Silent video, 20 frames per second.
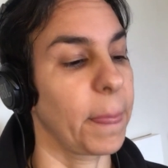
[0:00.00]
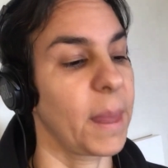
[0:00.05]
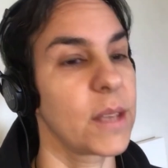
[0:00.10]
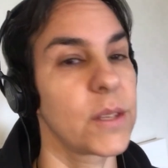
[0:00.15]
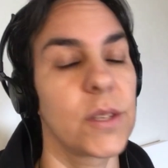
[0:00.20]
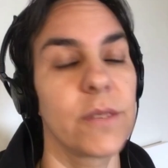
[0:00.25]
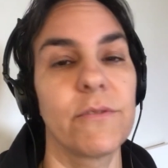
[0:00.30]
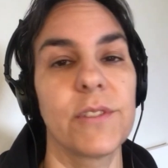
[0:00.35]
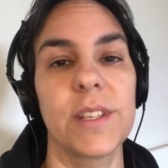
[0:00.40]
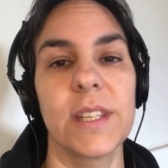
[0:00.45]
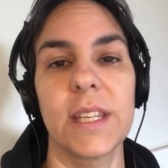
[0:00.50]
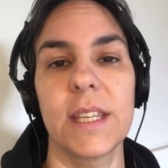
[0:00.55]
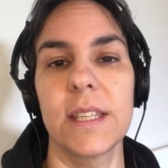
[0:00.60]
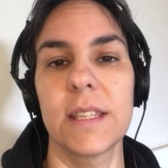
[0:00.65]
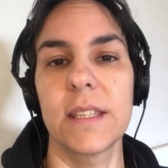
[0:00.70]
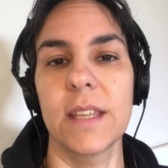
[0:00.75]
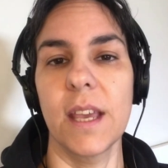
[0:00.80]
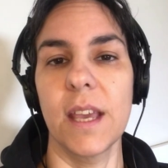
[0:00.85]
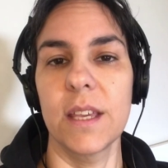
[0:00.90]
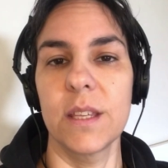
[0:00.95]
Se você
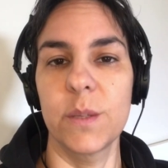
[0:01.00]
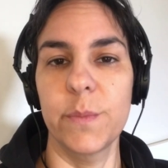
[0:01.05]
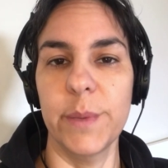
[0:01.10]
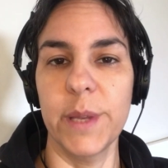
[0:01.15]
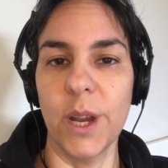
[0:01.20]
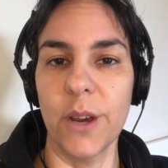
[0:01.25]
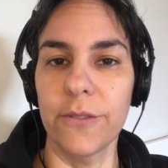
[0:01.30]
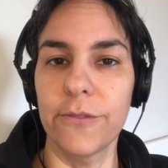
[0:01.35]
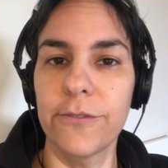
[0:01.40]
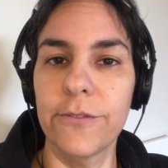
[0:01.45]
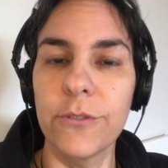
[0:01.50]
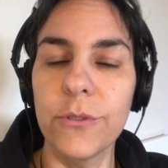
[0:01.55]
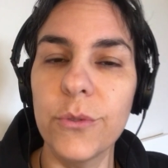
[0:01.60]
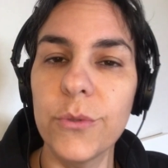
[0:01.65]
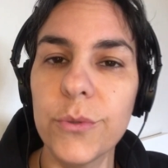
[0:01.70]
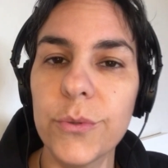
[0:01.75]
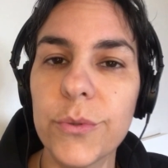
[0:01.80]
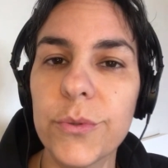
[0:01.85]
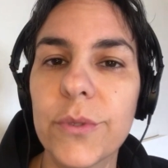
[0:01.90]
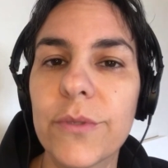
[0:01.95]
quiser respirar
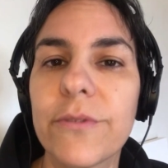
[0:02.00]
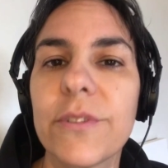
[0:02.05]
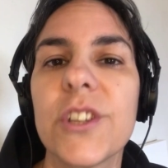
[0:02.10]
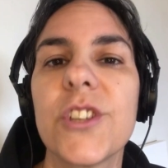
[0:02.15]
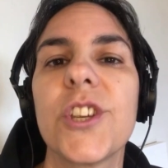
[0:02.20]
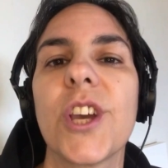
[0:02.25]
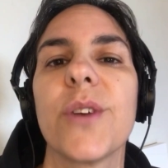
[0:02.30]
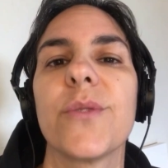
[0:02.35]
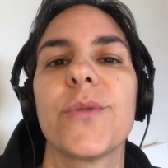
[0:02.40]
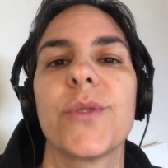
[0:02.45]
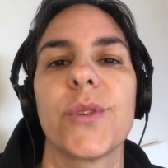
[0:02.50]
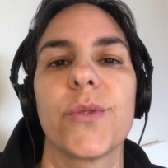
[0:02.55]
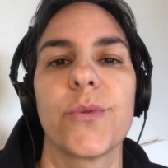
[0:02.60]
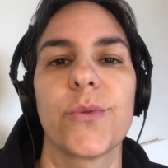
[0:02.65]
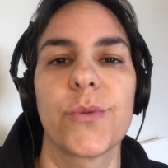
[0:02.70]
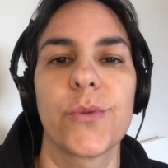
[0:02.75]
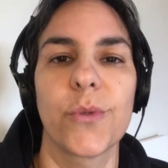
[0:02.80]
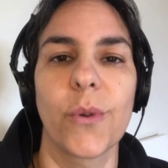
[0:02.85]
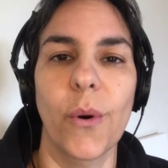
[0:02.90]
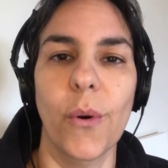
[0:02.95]
fundo, fechar os
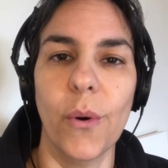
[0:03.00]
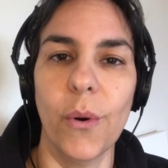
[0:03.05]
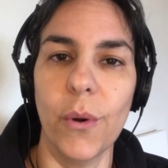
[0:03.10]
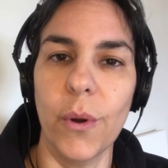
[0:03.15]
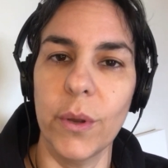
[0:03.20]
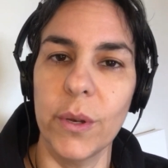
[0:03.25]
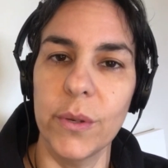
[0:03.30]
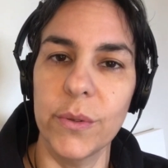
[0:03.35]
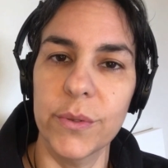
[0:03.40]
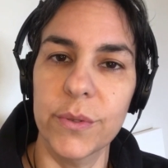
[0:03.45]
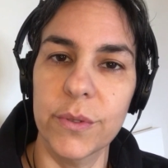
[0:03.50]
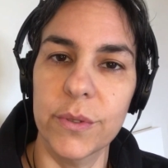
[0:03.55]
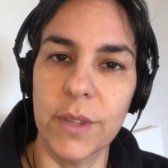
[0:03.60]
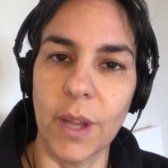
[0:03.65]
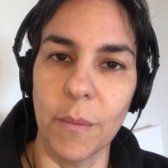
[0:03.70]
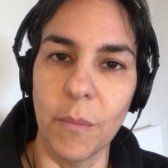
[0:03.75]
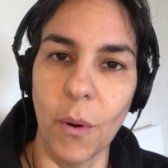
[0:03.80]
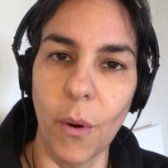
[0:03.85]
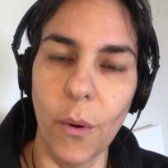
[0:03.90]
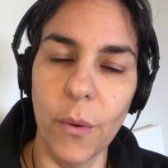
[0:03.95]
seus olhos,
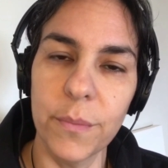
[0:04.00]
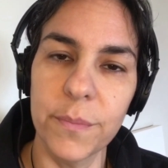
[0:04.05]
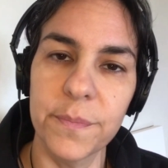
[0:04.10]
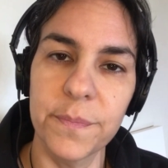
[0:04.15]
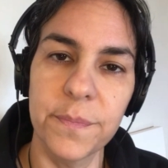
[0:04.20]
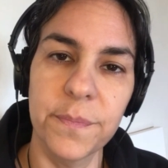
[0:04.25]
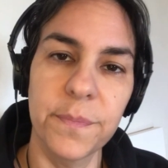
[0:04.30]
tá bom?